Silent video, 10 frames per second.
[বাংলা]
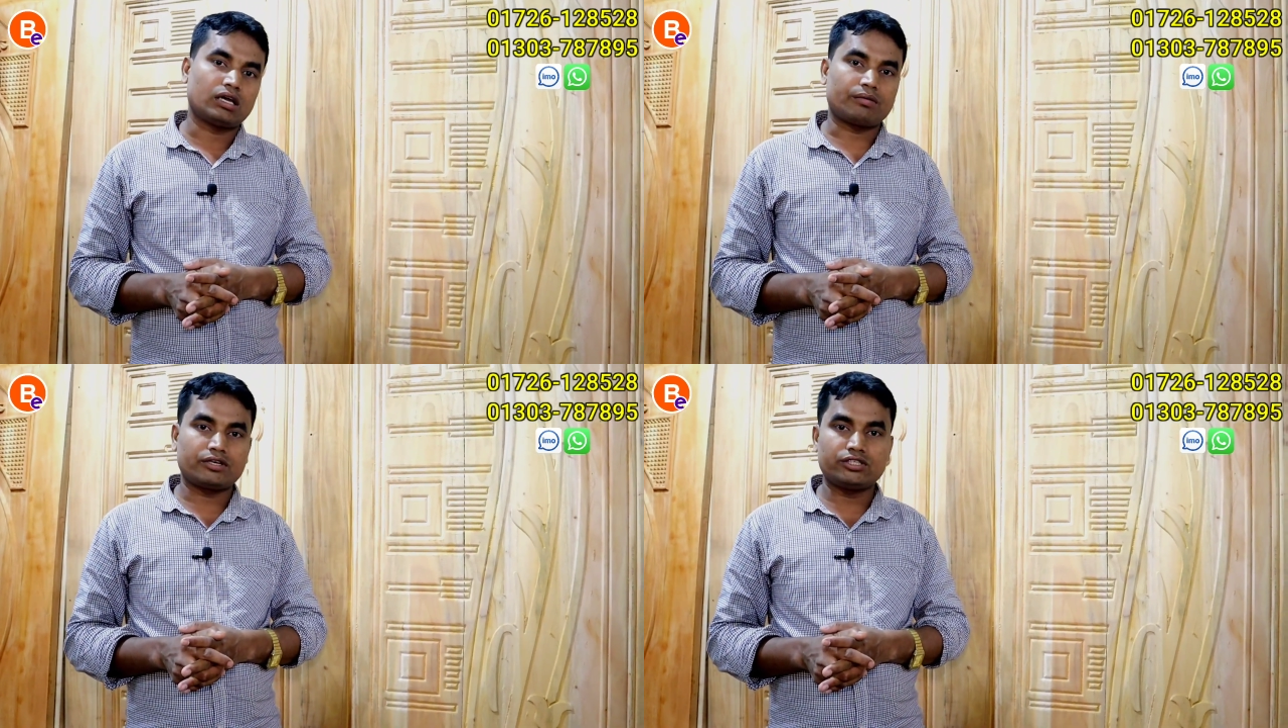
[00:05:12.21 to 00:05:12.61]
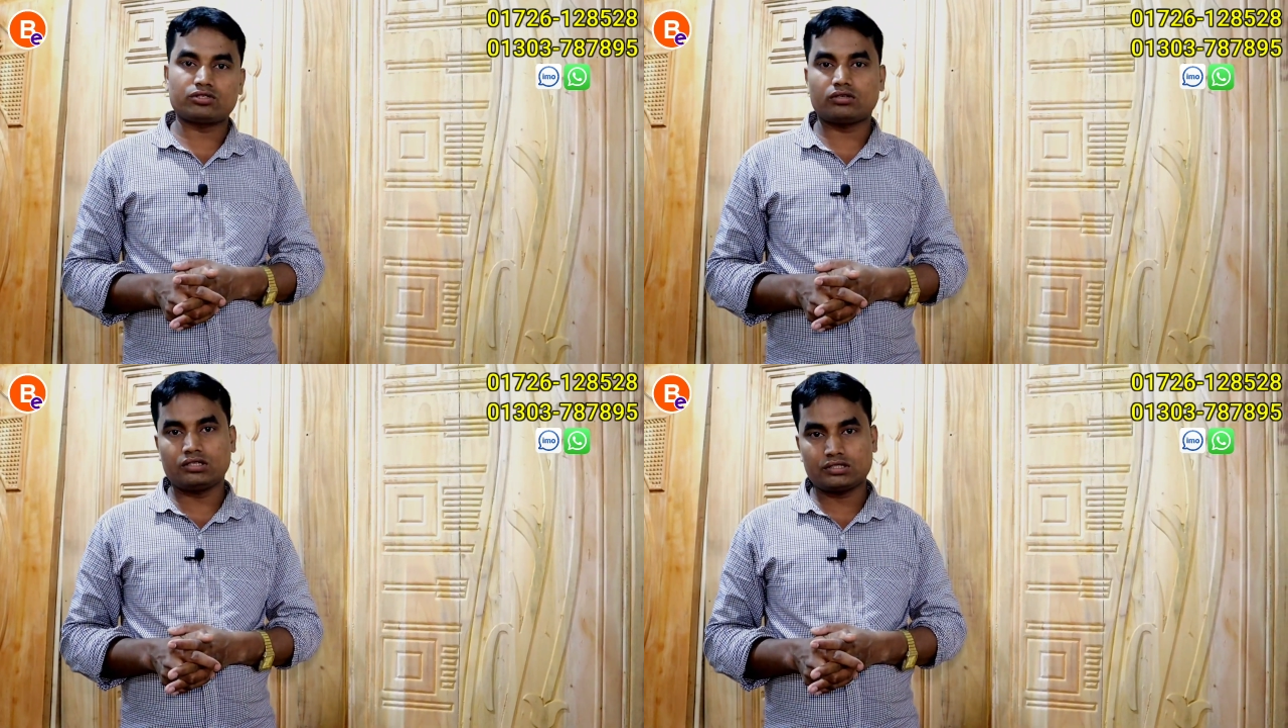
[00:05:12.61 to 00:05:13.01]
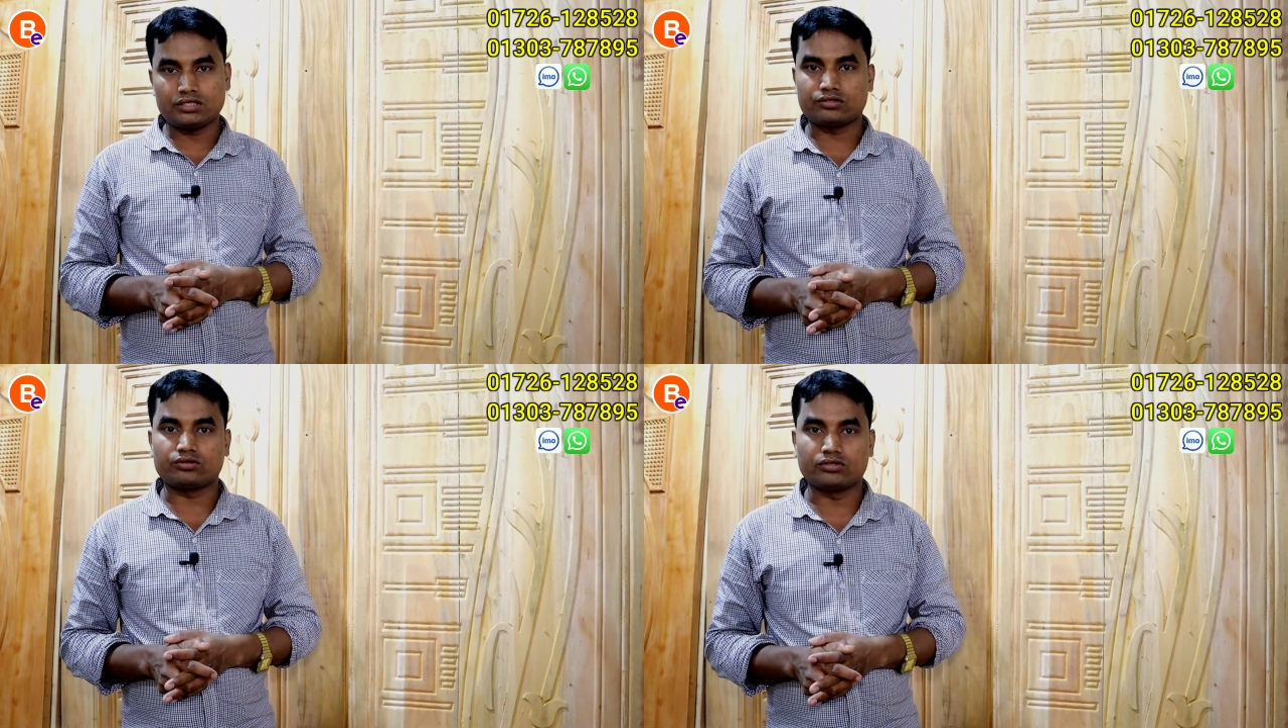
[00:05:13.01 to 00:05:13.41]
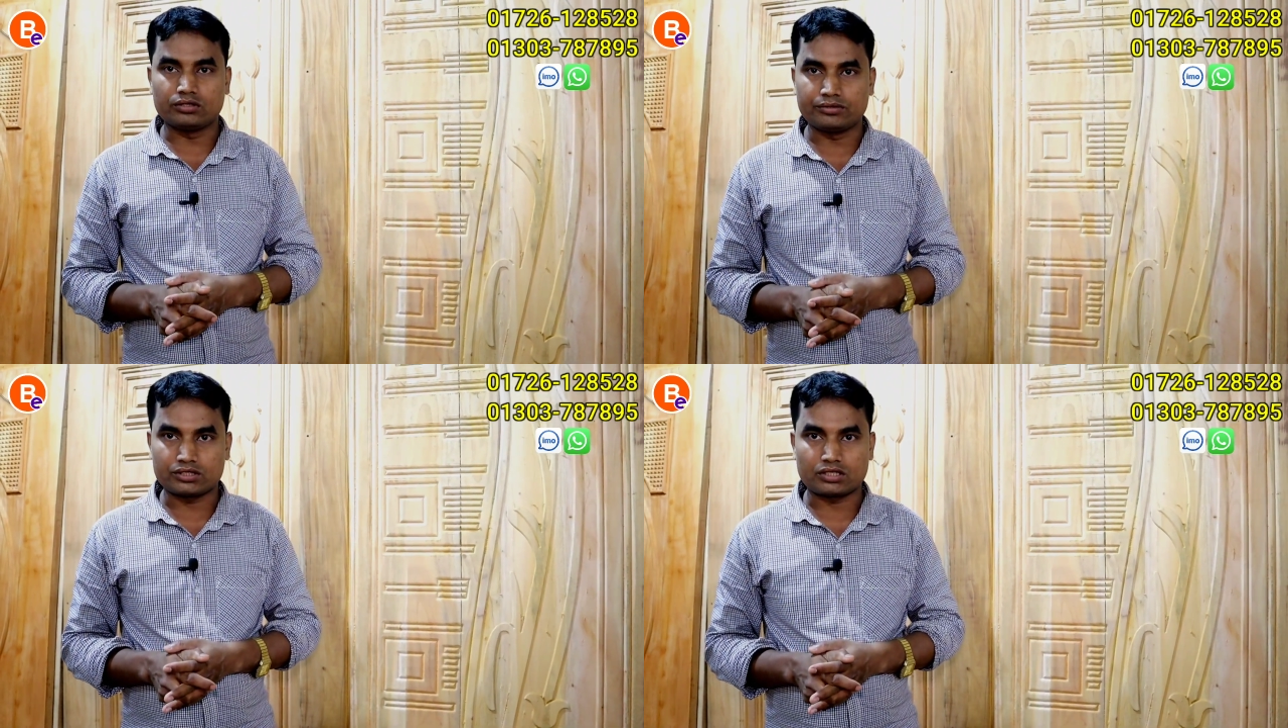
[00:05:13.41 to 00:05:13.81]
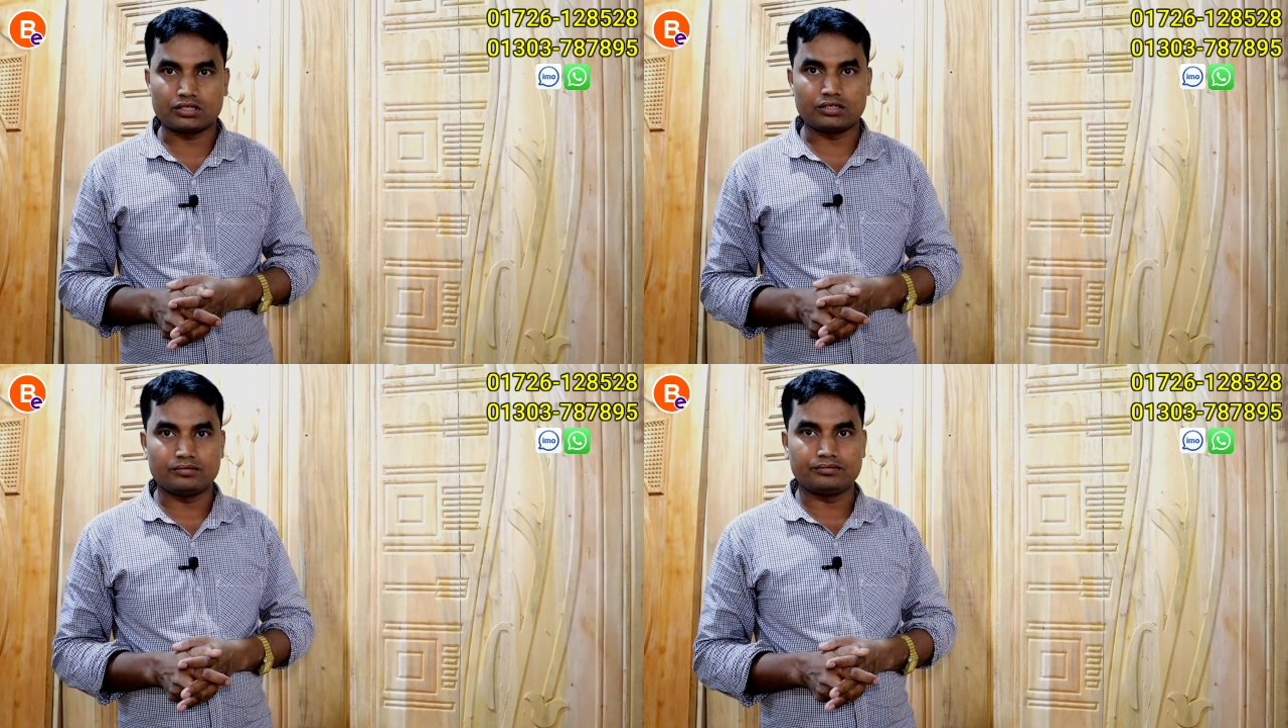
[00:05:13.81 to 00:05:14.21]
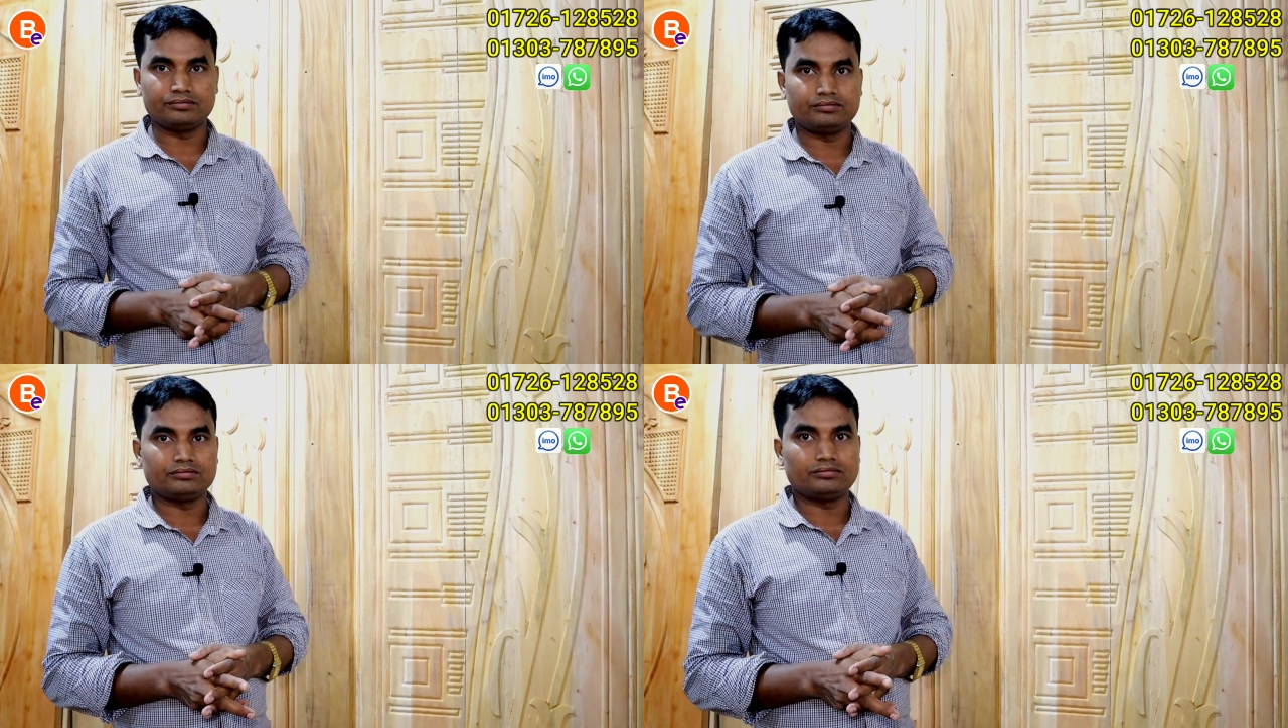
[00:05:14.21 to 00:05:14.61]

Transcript: আমরা নিঃসন্দেহে চেঞ্জ করে দেবো ইনশাল্লাহ আচ্ছা, আসব